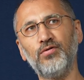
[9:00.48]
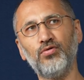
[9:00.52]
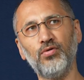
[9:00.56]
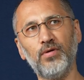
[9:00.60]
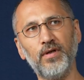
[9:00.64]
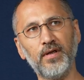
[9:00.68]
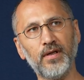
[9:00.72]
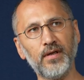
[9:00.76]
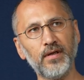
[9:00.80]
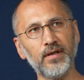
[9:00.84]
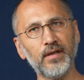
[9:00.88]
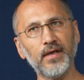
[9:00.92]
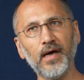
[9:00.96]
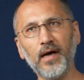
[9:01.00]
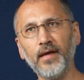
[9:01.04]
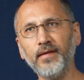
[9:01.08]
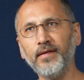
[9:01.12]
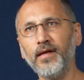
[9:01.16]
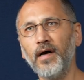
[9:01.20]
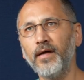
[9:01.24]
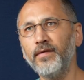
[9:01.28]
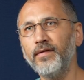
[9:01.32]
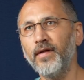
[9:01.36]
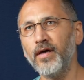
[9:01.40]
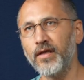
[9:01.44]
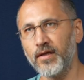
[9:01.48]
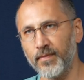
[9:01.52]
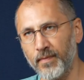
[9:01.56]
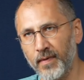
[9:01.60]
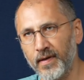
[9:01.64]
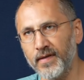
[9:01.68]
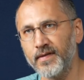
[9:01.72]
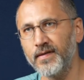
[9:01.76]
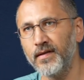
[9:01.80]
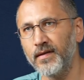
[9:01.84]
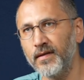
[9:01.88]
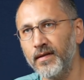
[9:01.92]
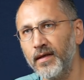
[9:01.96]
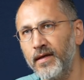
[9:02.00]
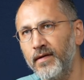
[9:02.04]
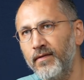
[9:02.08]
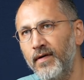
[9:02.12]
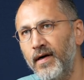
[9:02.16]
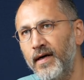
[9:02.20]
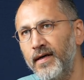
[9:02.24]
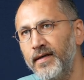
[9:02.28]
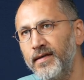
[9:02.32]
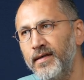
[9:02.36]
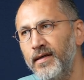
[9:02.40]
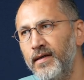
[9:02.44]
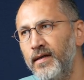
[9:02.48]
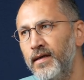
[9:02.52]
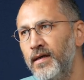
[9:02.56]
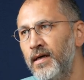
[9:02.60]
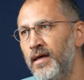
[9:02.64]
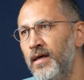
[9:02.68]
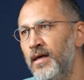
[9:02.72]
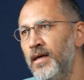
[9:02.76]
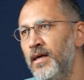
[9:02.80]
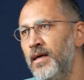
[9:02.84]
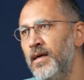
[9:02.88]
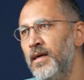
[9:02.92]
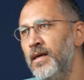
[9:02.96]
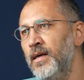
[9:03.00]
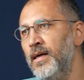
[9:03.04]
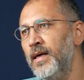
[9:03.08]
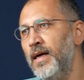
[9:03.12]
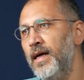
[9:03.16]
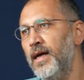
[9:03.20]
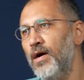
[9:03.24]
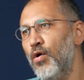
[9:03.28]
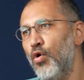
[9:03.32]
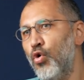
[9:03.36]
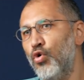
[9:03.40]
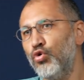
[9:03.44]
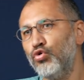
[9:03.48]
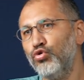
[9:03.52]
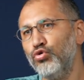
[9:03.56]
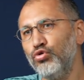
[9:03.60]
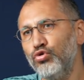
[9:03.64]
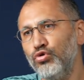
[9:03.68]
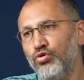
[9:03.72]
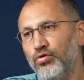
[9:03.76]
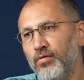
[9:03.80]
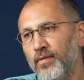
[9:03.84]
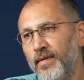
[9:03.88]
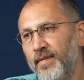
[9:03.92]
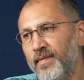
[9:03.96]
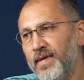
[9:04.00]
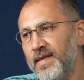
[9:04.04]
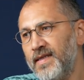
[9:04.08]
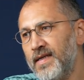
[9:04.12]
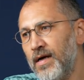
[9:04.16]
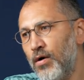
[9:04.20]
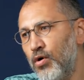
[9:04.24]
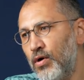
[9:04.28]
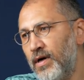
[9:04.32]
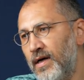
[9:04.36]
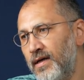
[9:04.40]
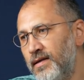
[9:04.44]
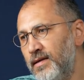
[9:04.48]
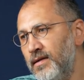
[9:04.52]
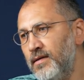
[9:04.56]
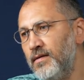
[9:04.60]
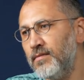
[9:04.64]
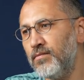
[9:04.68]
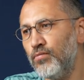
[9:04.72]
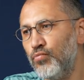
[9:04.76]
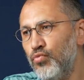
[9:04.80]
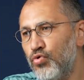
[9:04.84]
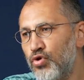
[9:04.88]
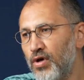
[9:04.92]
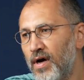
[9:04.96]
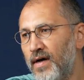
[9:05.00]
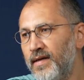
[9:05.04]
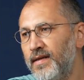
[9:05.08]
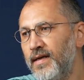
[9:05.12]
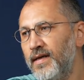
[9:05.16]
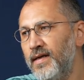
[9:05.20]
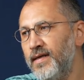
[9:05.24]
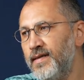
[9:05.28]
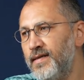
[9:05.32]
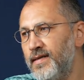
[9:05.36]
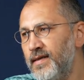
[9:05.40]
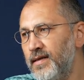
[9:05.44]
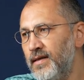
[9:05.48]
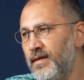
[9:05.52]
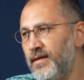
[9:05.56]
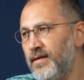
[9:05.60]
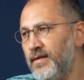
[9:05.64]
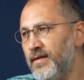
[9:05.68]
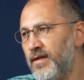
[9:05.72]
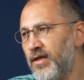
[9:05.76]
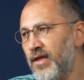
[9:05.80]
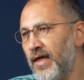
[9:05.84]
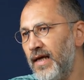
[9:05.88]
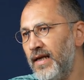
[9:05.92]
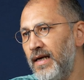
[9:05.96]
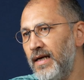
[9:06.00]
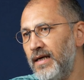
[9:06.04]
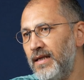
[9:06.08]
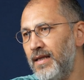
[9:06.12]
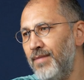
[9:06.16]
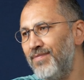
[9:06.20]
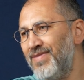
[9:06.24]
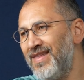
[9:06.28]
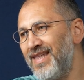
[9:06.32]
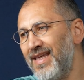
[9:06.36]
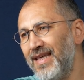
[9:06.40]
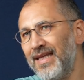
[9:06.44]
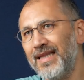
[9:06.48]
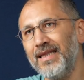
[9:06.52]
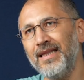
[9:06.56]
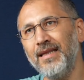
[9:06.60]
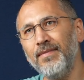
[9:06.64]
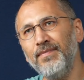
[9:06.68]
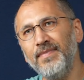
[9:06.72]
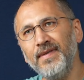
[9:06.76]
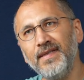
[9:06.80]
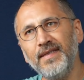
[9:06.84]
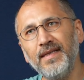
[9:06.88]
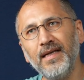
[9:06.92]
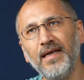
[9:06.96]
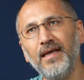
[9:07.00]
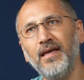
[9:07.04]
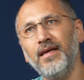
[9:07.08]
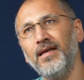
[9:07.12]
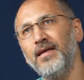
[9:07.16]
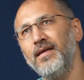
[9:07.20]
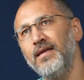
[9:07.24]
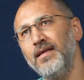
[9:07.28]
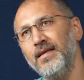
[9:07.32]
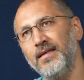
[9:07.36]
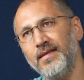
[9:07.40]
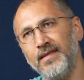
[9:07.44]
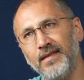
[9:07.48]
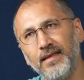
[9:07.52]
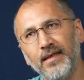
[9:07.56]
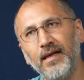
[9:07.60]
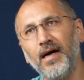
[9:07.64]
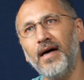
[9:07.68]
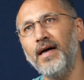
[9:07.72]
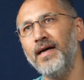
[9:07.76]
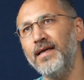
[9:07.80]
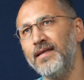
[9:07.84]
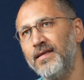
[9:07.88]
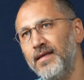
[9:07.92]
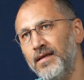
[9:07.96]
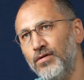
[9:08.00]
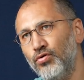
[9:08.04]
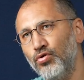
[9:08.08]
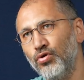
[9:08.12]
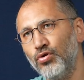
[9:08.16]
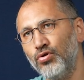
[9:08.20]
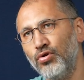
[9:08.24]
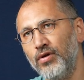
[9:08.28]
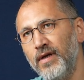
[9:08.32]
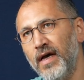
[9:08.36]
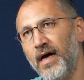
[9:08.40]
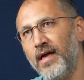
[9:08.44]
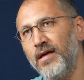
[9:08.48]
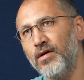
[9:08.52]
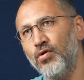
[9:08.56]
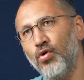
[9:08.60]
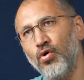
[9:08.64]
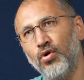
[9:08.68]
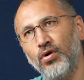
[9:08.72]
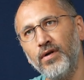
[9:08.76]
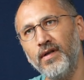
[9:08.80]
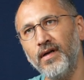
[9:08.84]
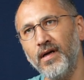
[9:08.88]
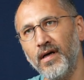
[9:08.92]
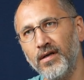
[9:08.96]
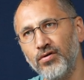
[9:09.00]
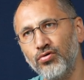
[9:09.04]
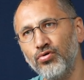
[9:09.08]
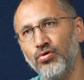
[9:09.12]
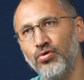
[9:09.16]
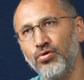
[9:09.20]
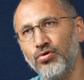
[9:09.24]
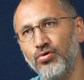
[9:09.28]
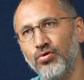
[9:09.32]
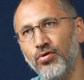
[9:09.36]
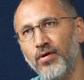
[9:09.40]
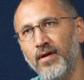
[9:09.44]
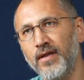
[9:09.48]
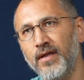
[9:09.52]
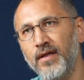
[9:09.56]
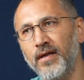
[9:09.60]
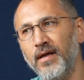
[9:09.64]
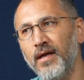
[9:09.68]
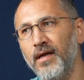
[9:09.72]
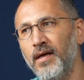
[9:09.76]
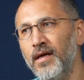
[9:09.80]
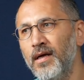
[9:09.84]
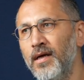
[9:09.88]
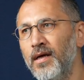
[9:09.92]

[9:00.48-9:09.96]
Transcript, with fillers: sürecinin. Kendi anlaşmazlıkları vardı. E, onun mesela o kadın mücadelesinin şeyleri de bir şekilde bize sirayet ediyordu. Yani koordinasyon sürecini